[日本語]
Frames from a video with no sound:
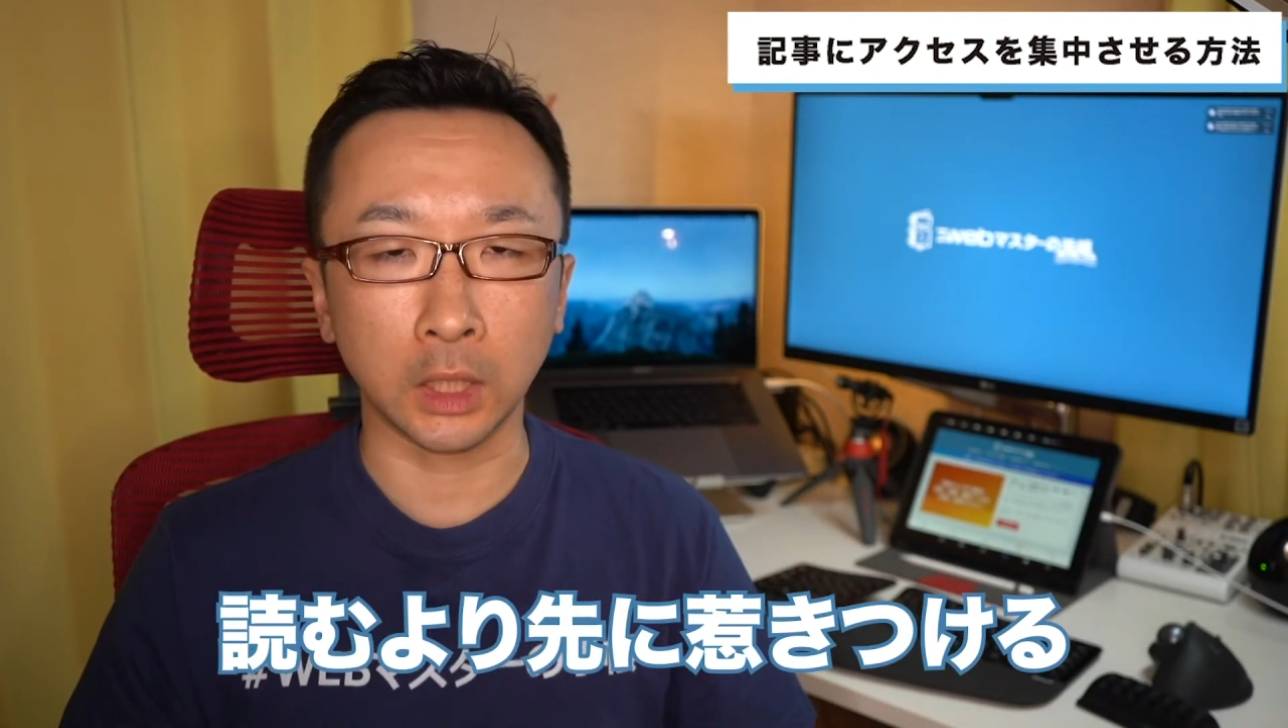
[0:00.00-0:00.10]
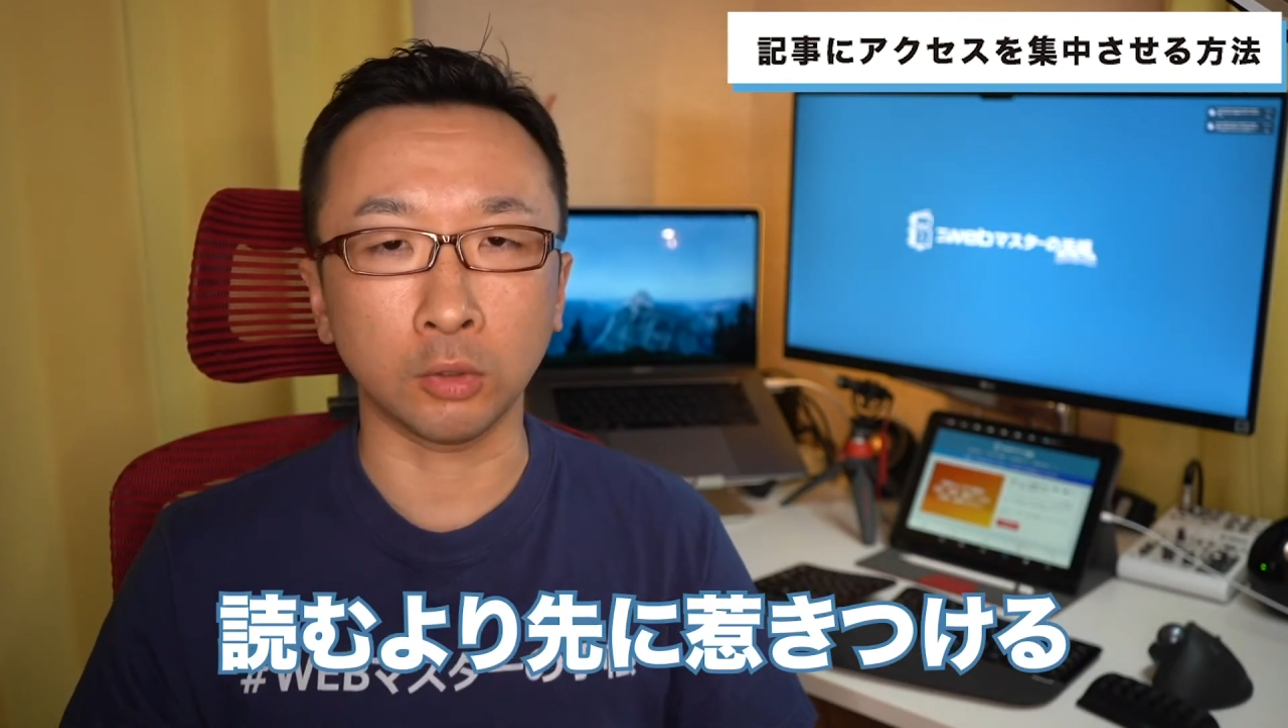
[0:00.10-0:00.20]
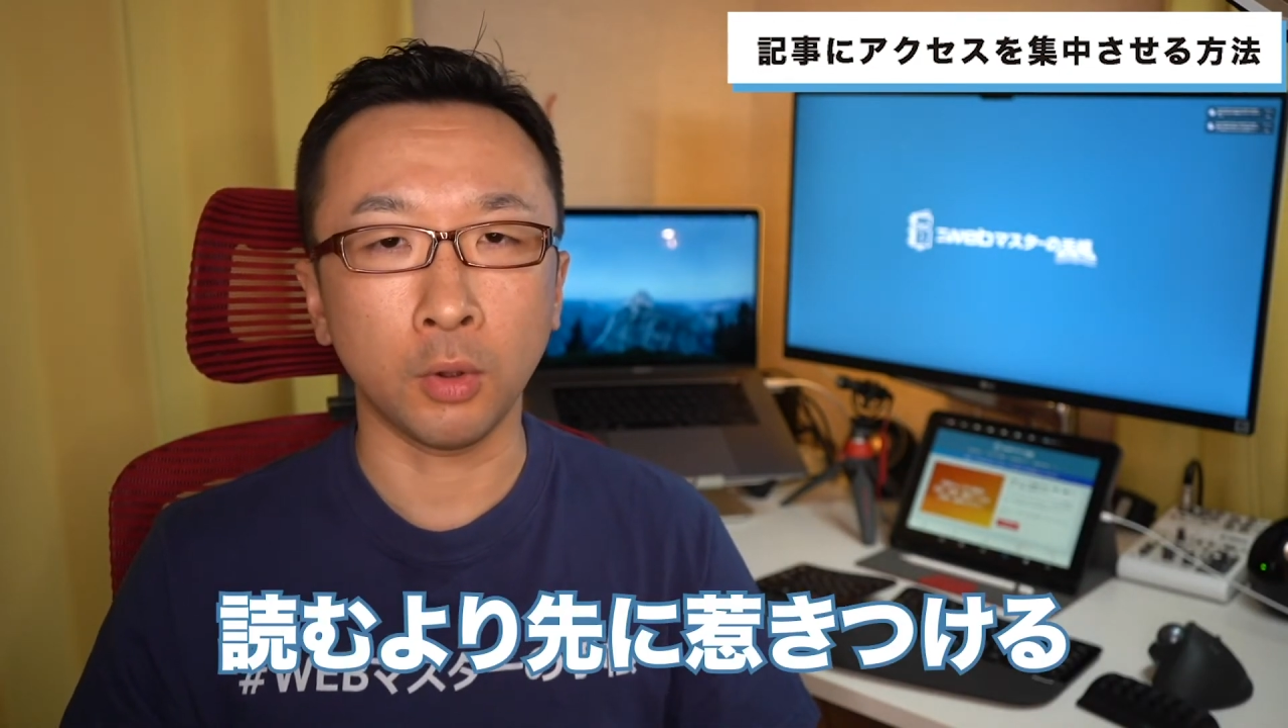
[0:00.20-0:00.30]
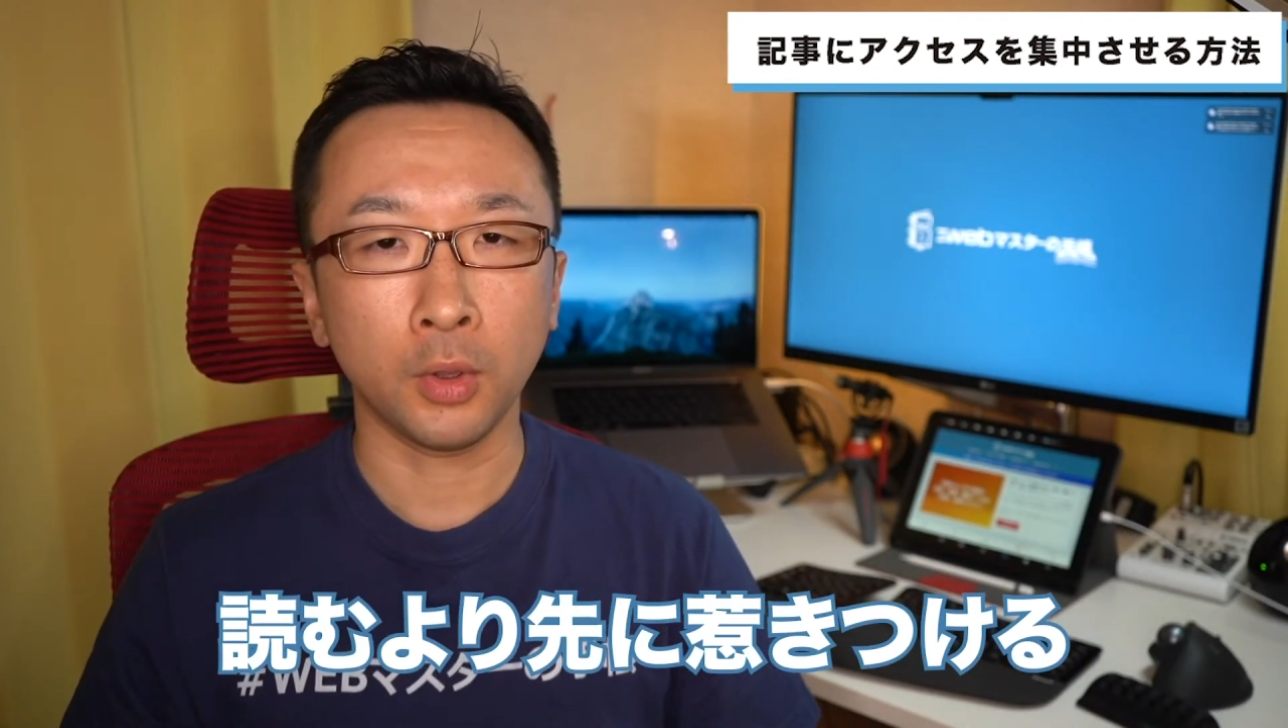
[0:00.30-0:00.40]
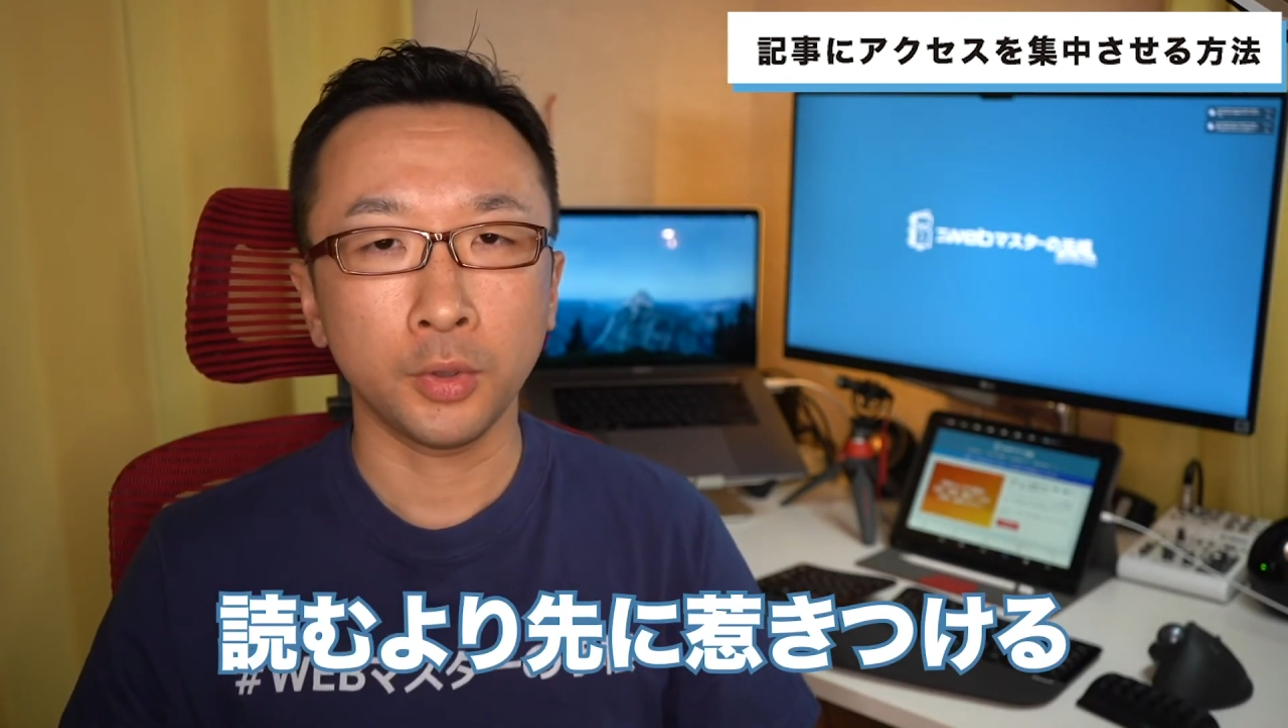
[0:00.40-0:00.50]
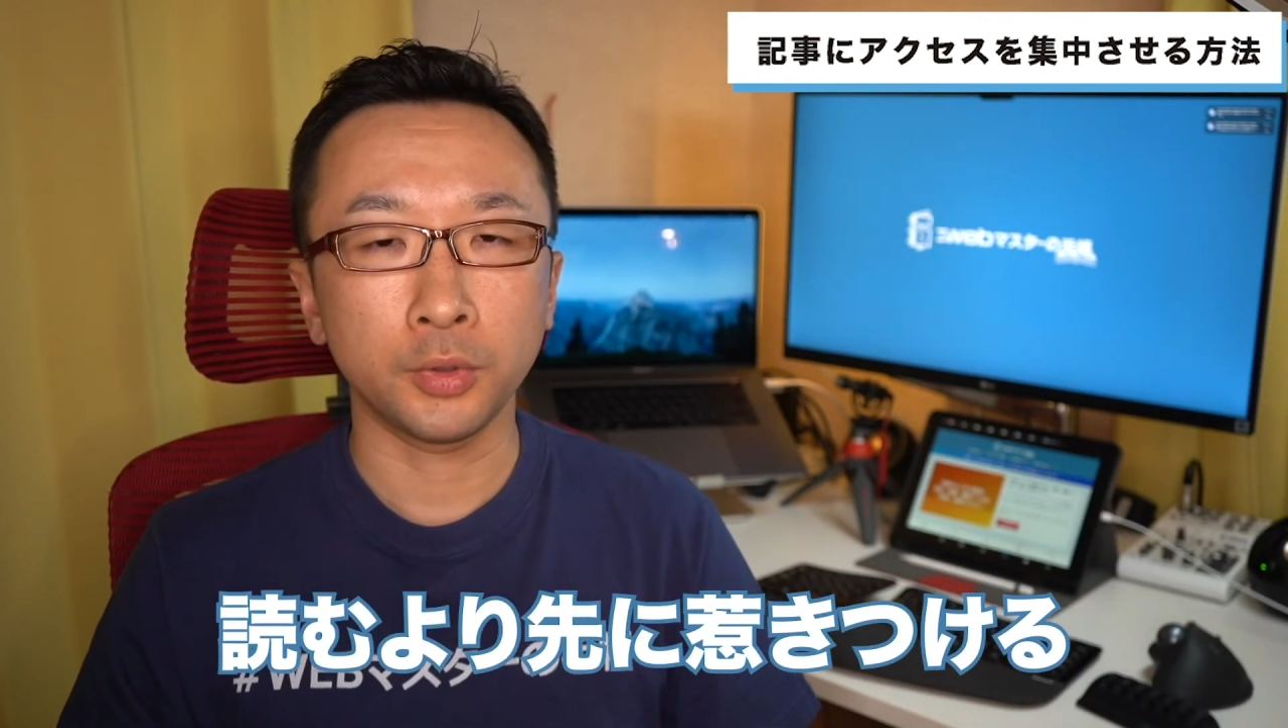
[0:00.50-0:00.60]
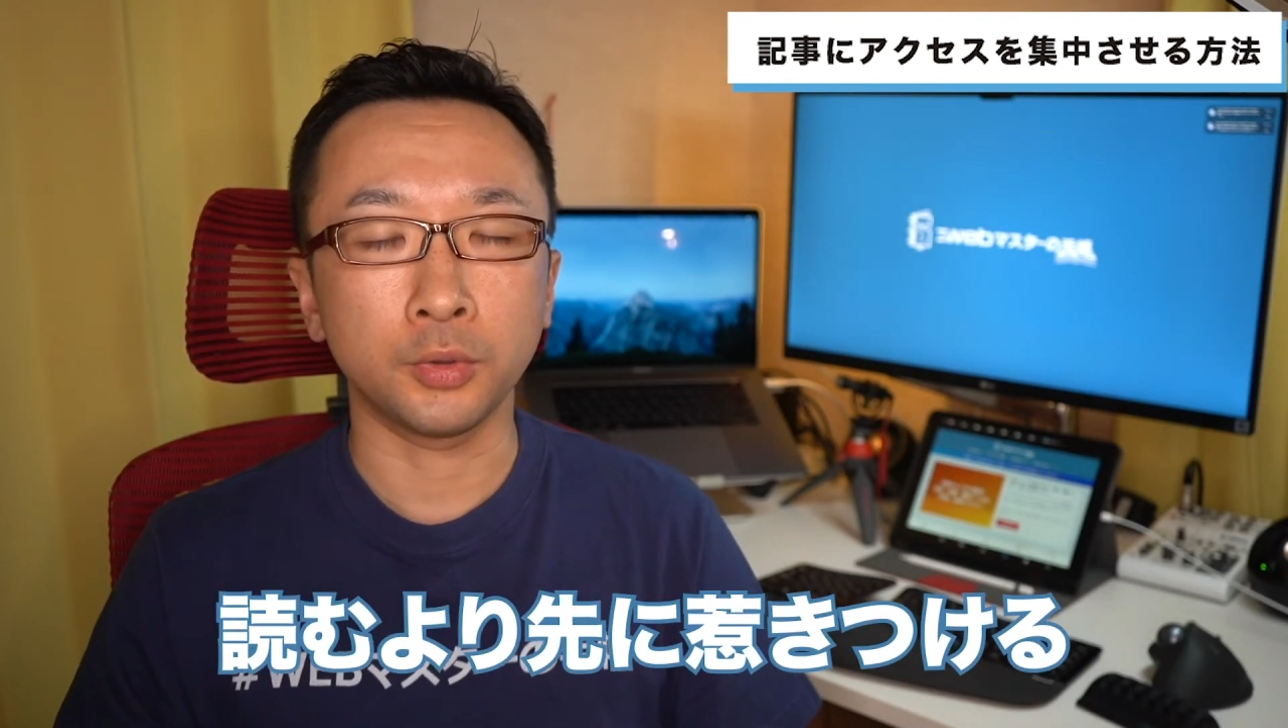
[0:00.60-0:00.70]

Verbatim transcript: だと